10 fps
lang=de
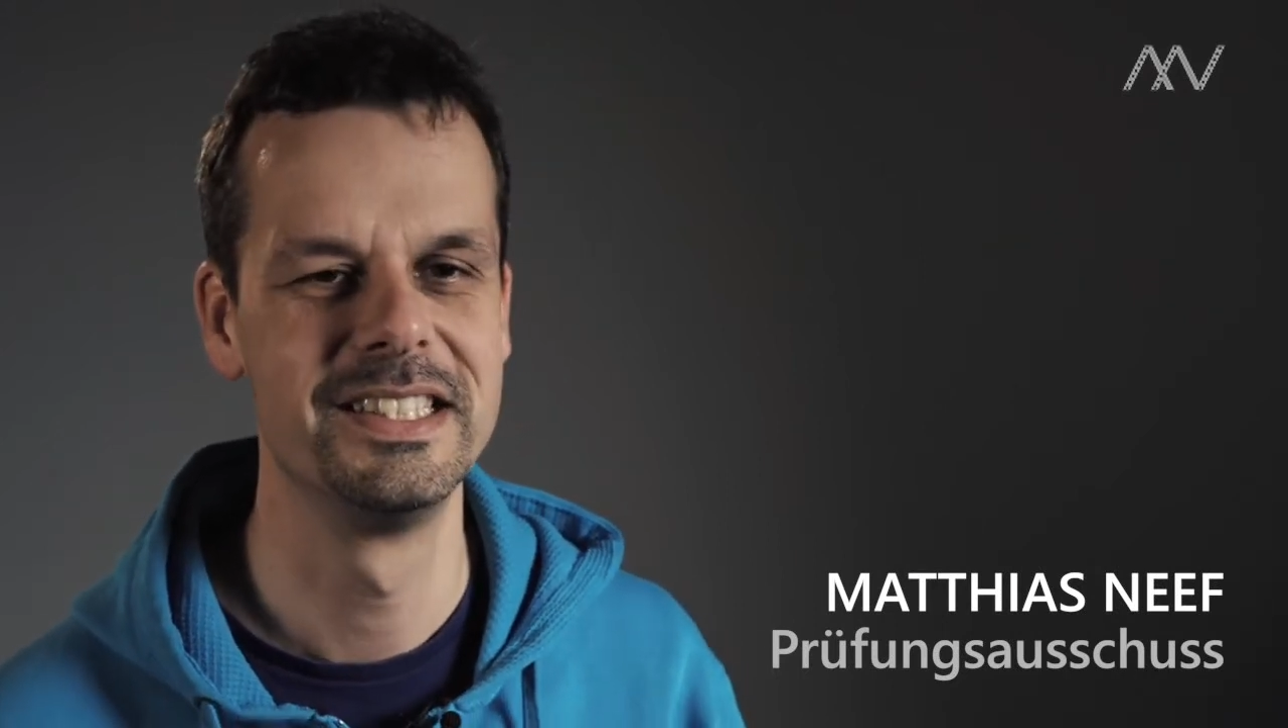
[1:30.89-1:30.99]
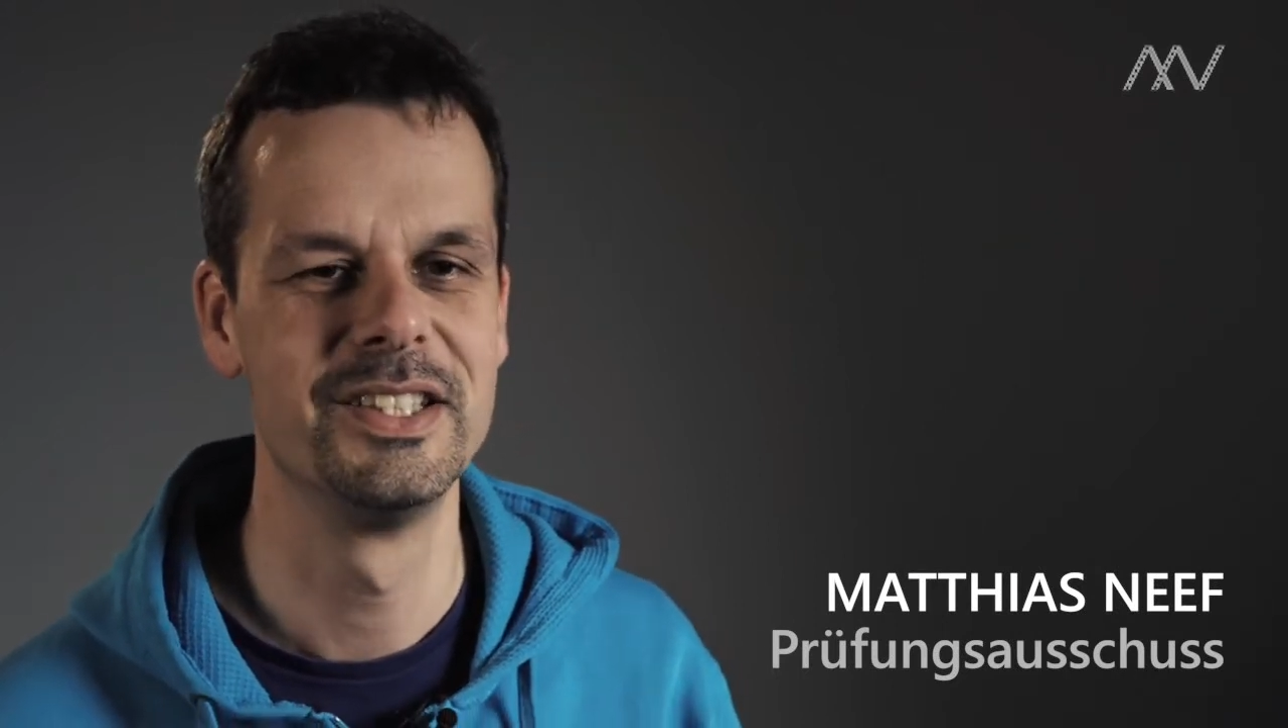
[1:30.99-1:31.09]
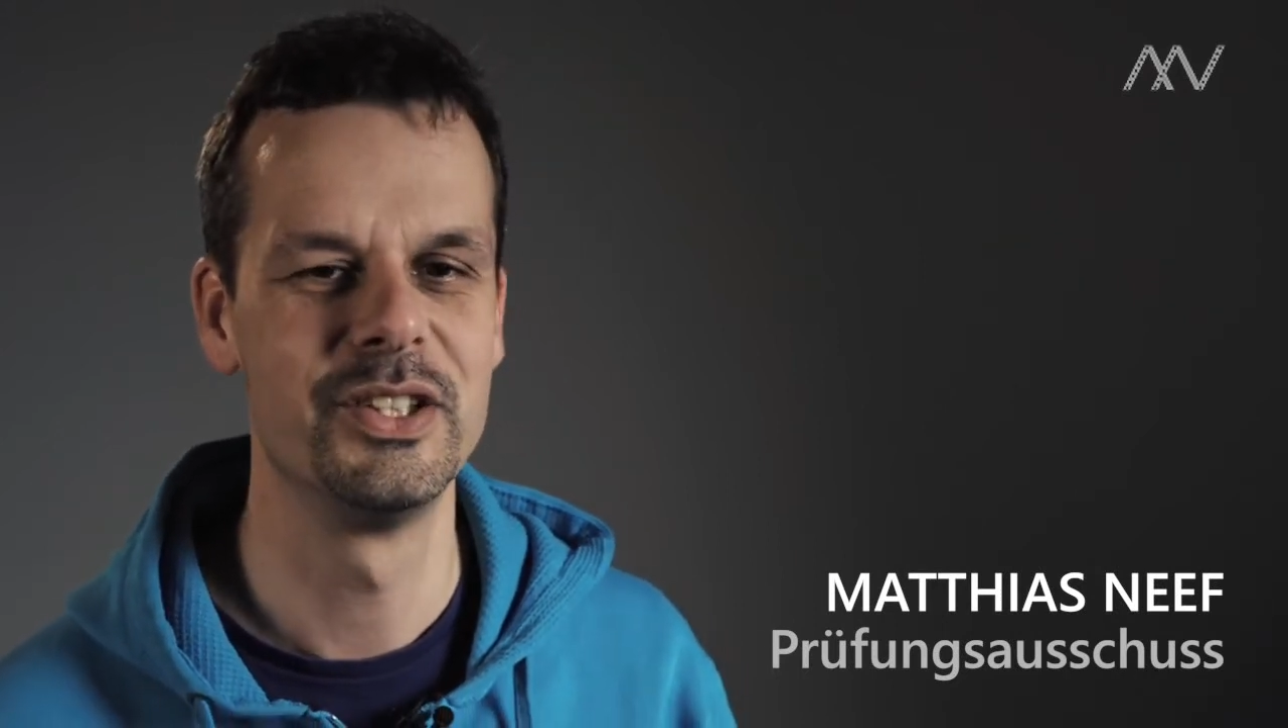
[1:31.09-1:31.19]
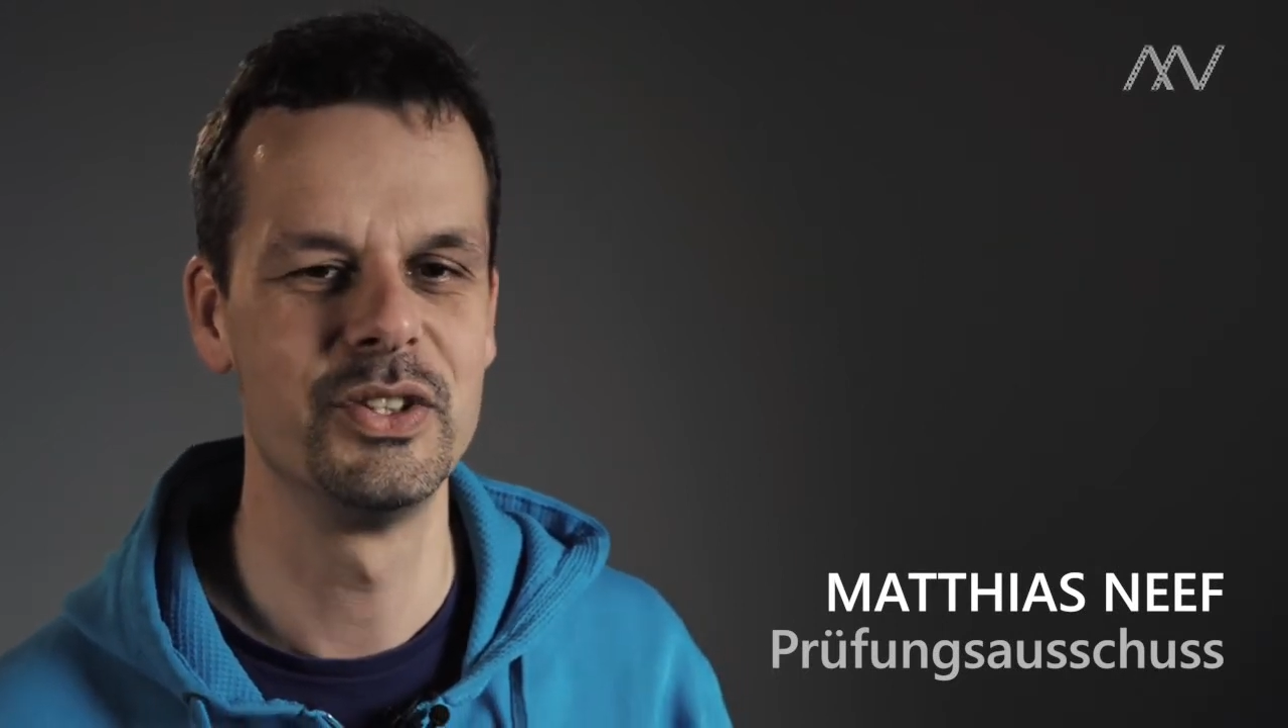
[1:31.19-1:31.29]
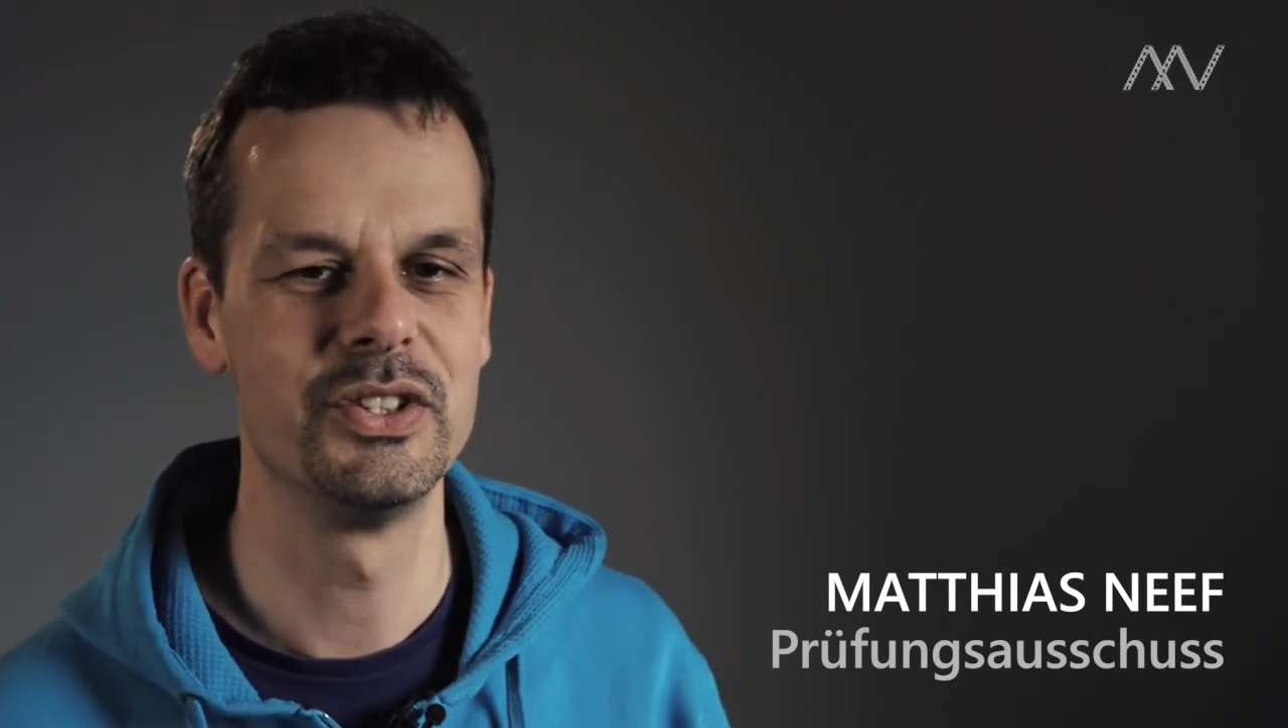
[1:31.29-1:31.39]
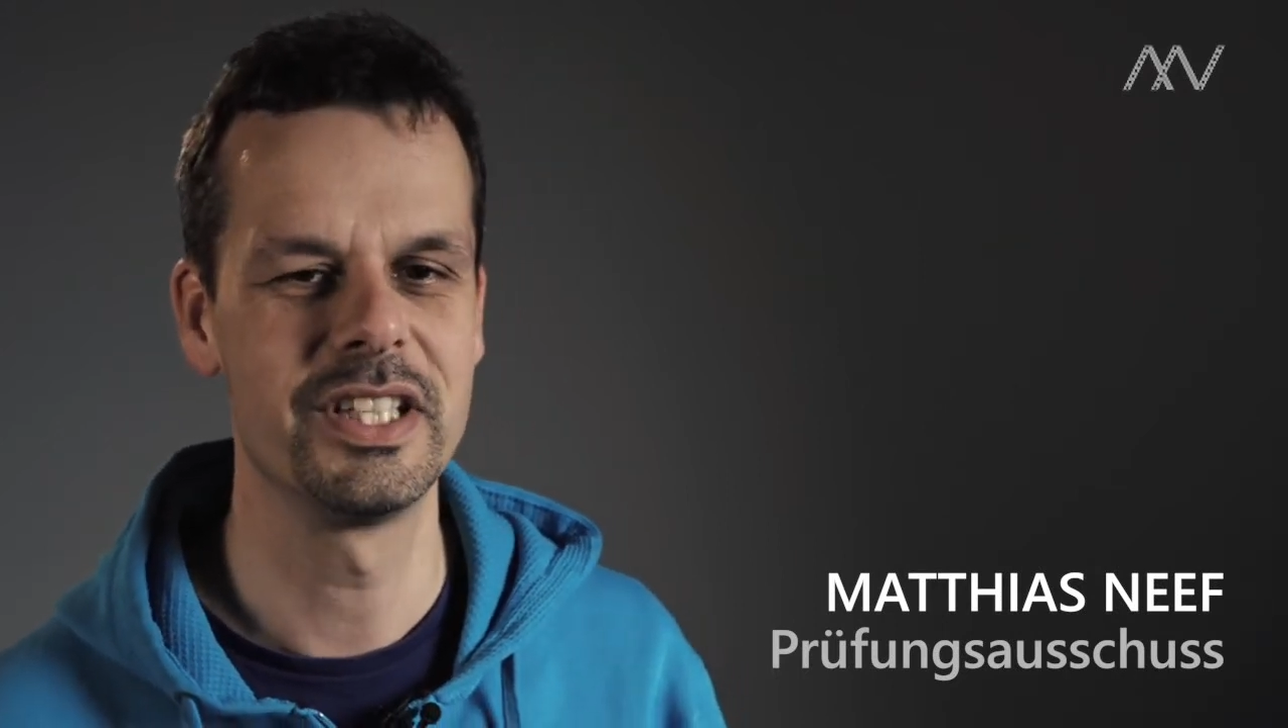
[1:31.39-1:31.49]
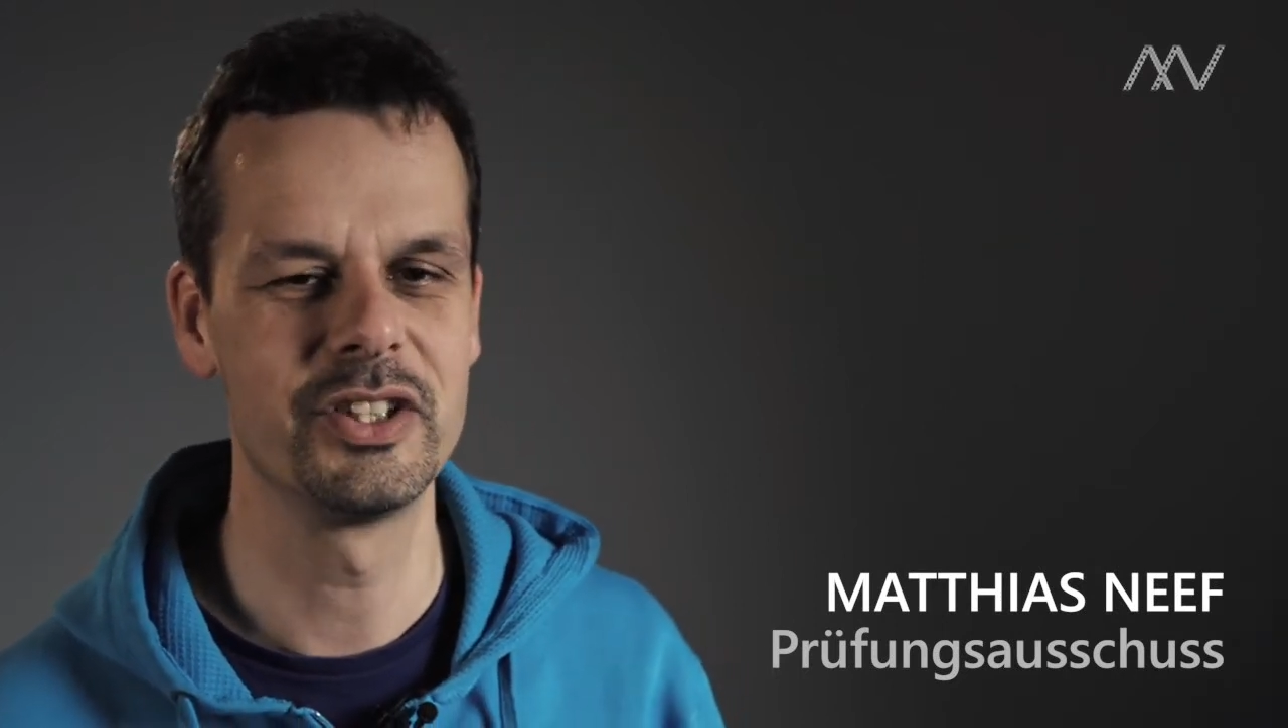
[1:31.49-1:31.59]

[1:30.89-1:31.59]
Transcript: Und dann